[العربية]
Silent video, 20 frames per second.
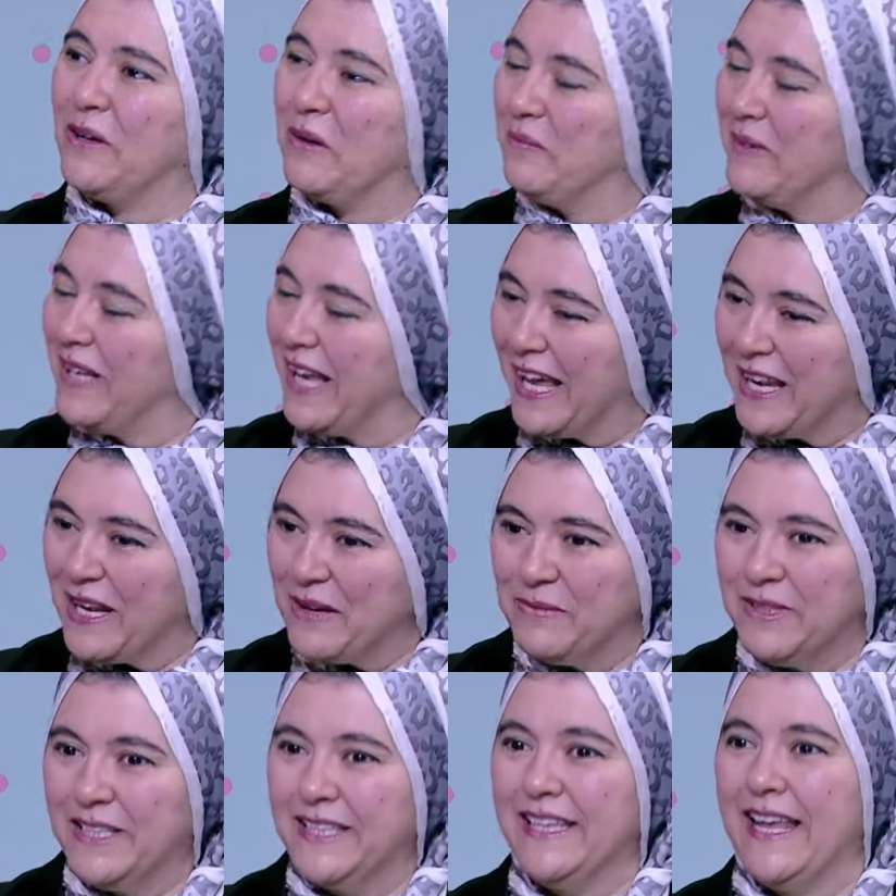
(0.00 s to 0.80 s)

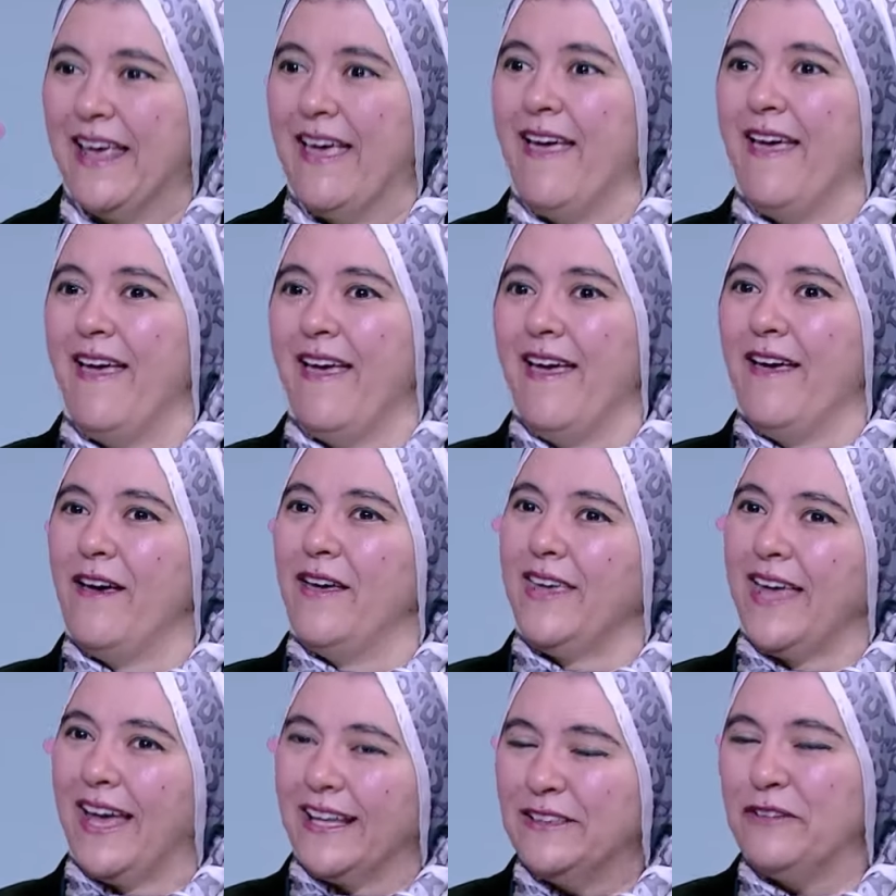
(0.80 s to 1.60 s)
العالمين
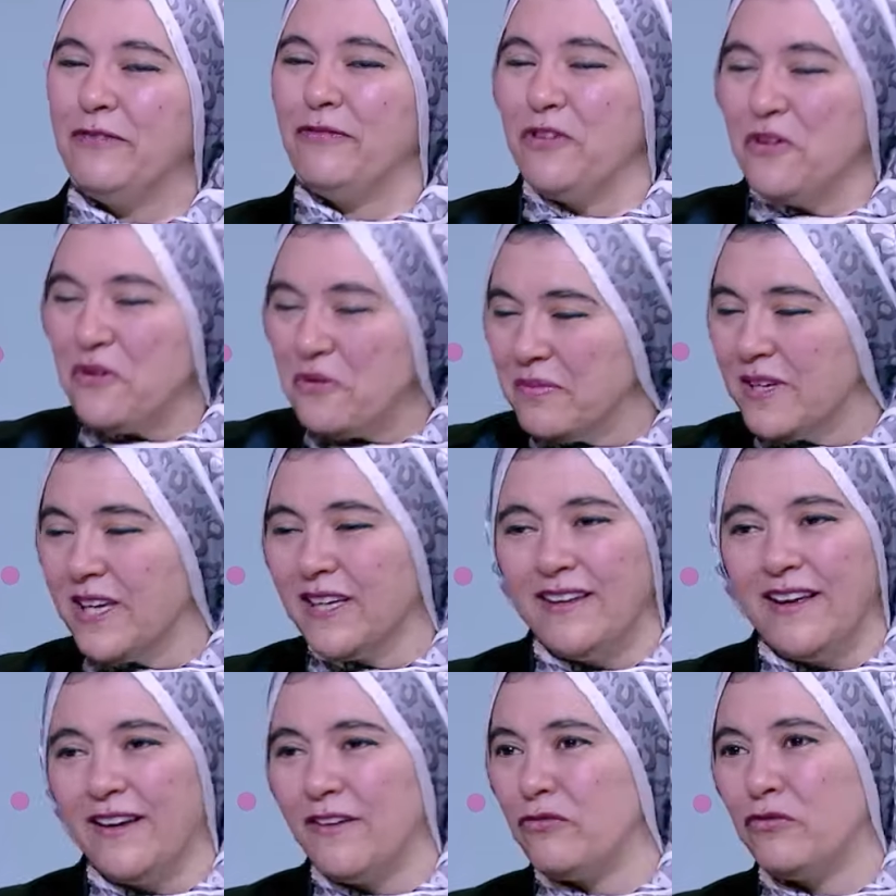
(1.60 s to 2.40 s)
يعني في يوم
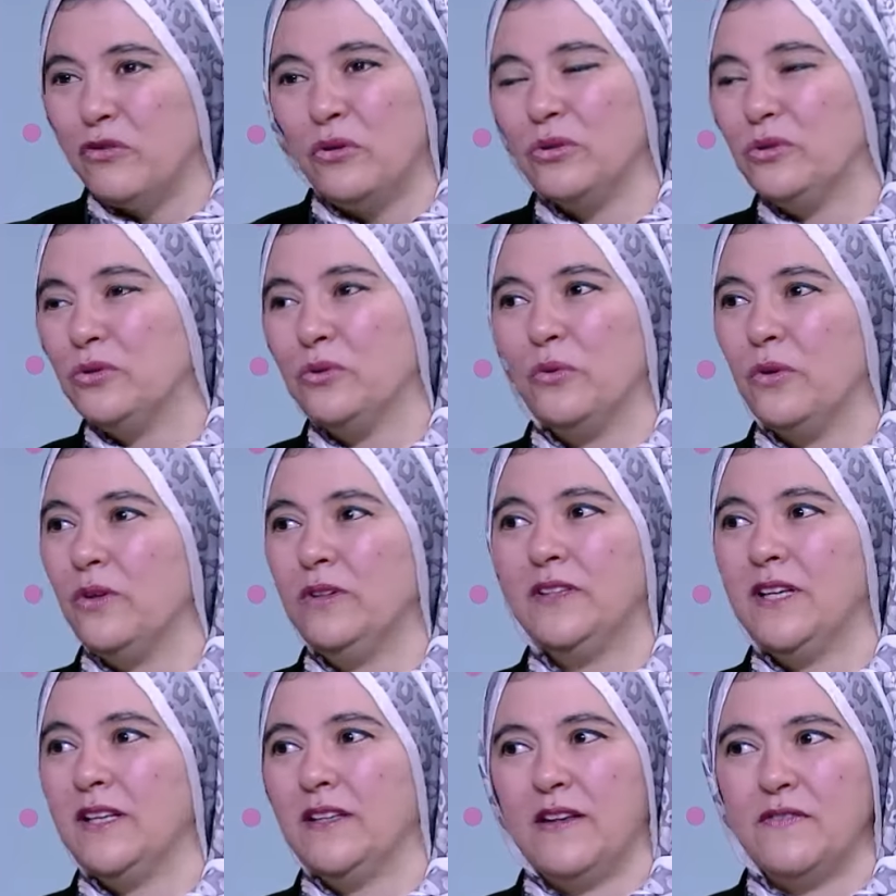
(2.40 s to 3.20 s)
كده فقت
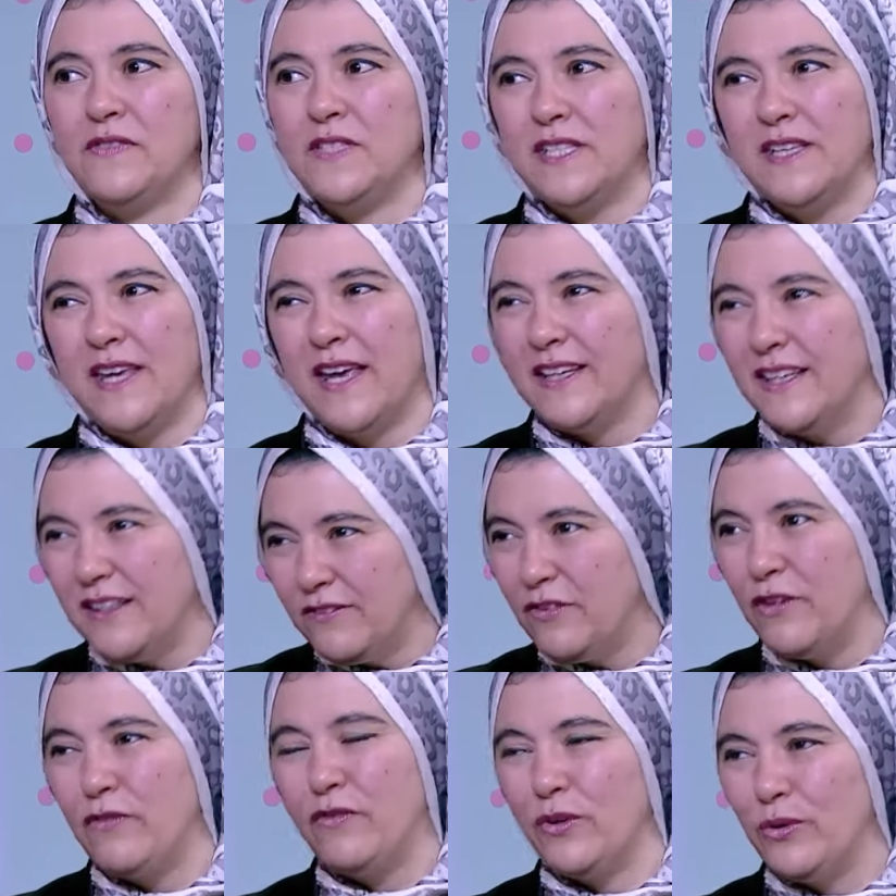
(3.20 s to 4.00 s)
وقلت لنفسي اكيد
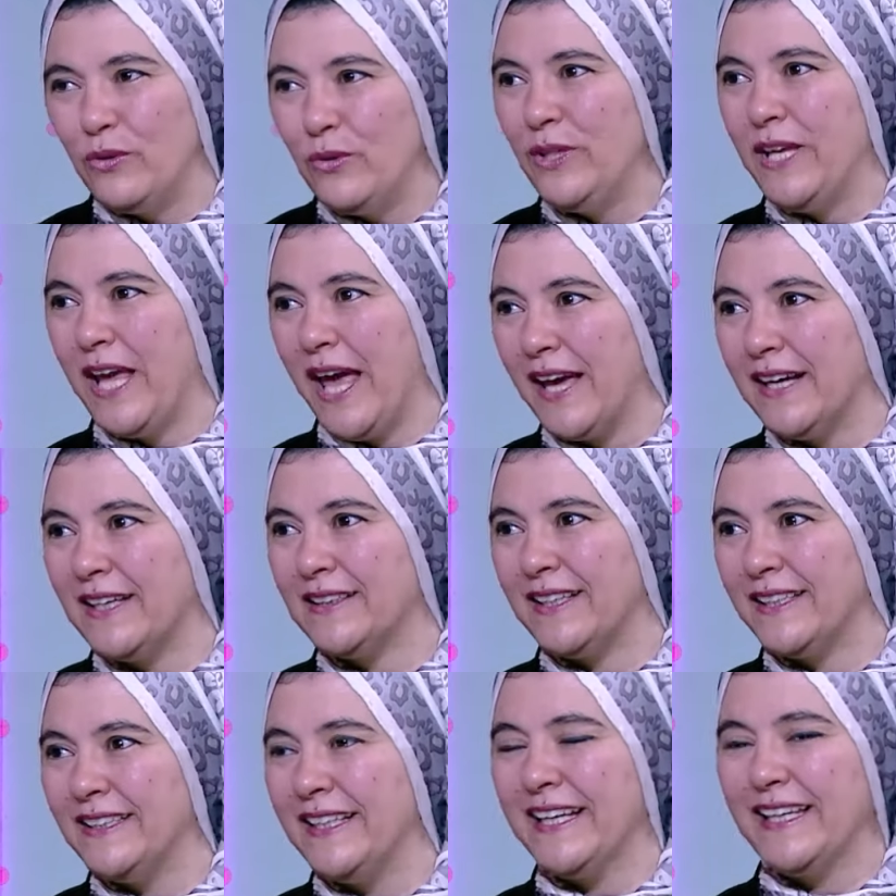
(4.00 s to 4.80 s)
في في الدنيا حاجه
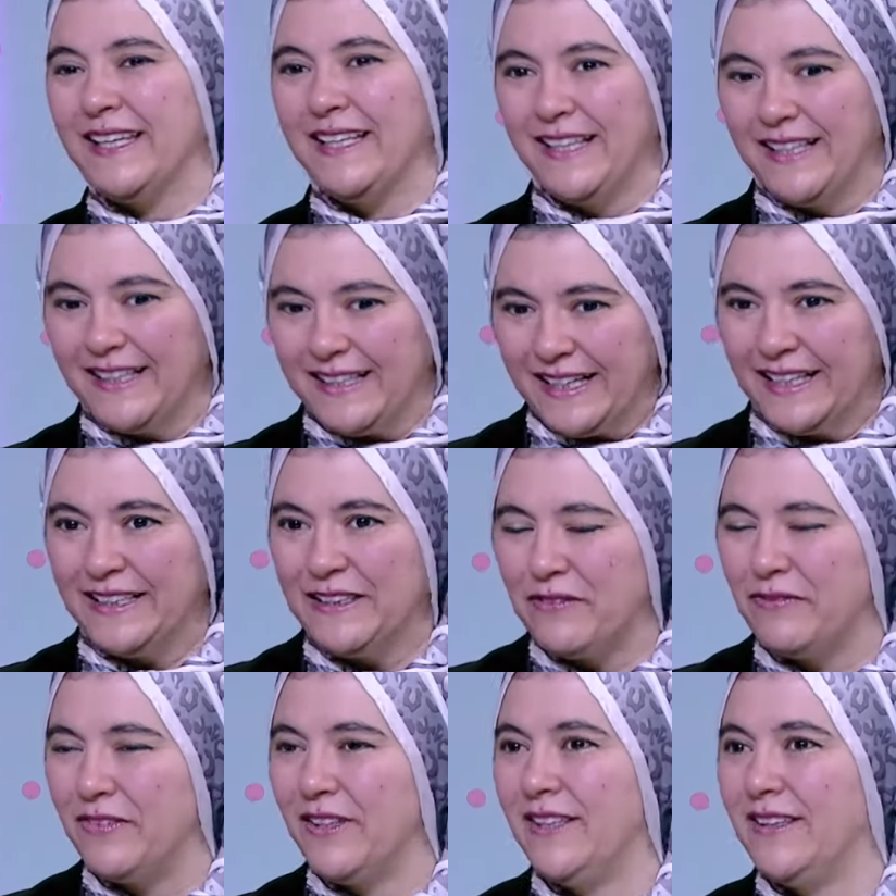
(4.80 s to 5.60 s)
تانية غير اللي احنا
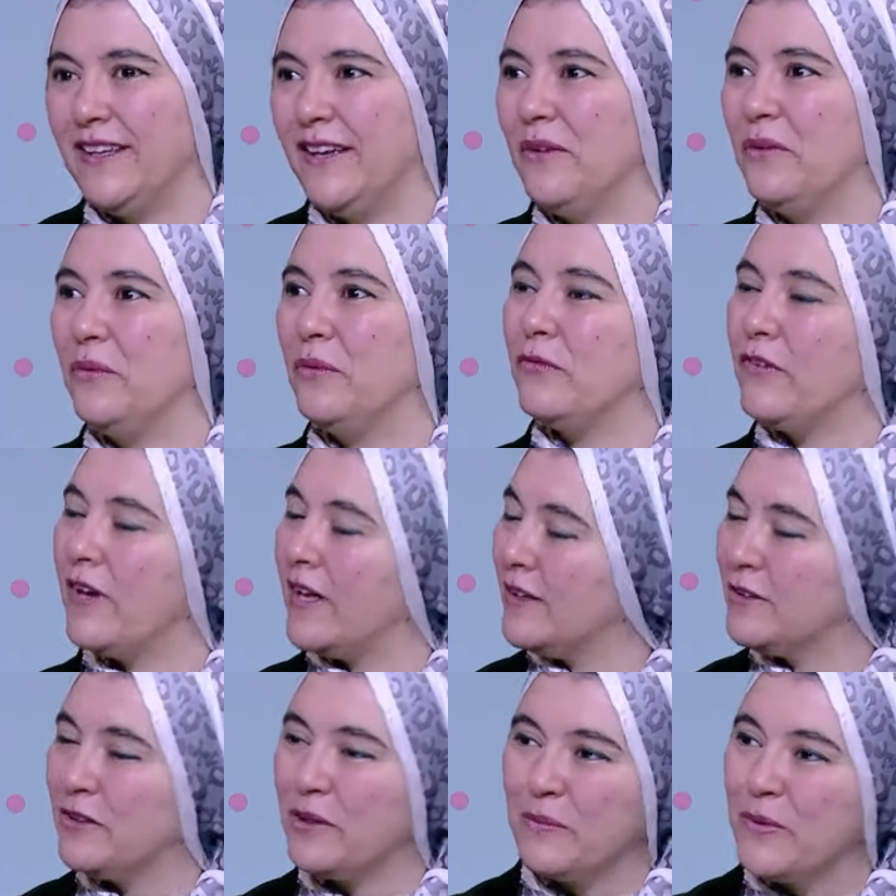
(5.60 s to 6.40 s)
فيه ده
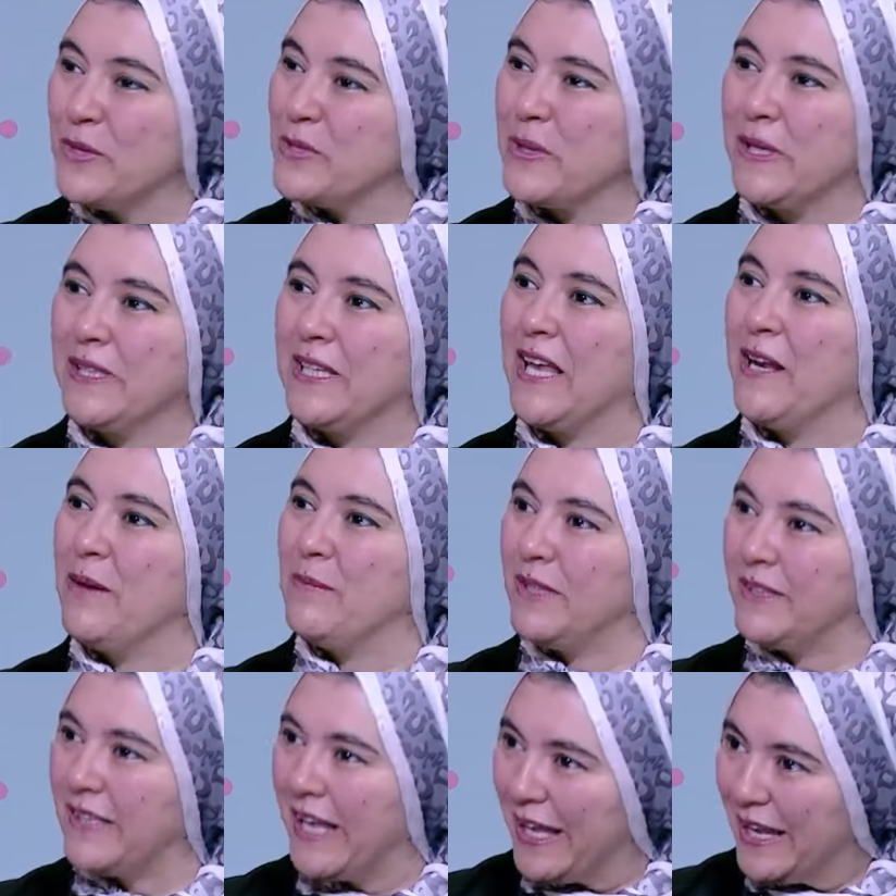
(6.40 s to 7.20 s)
وفعلا ربنا سبحانه وتعالى
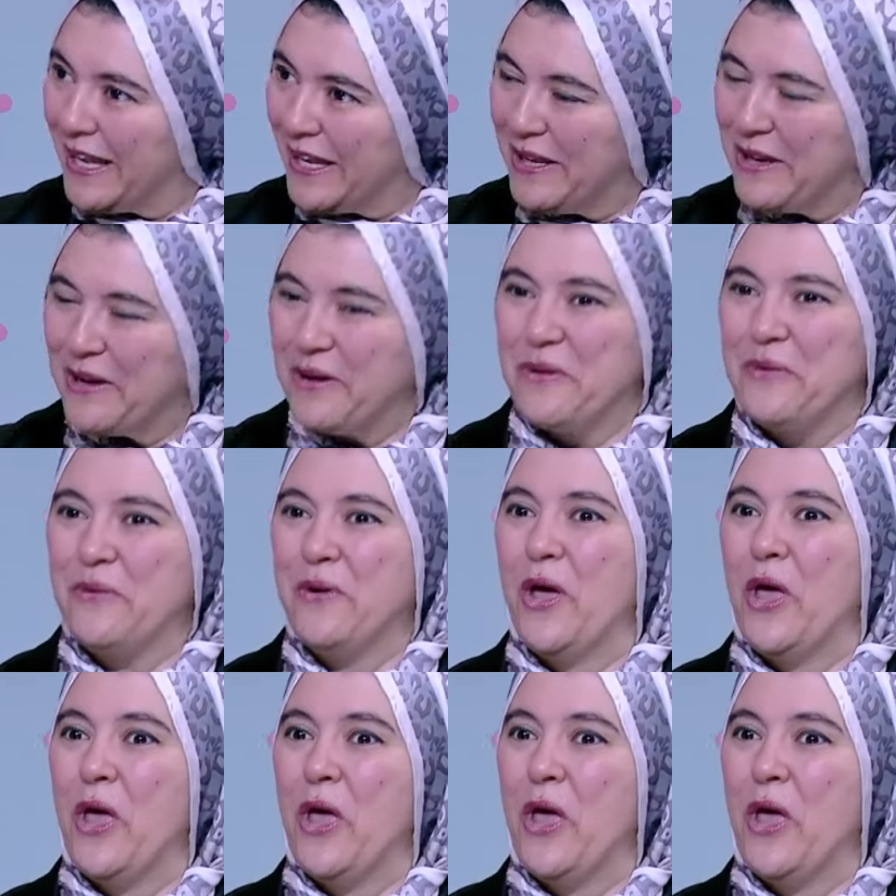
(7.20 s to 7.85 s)
من عليا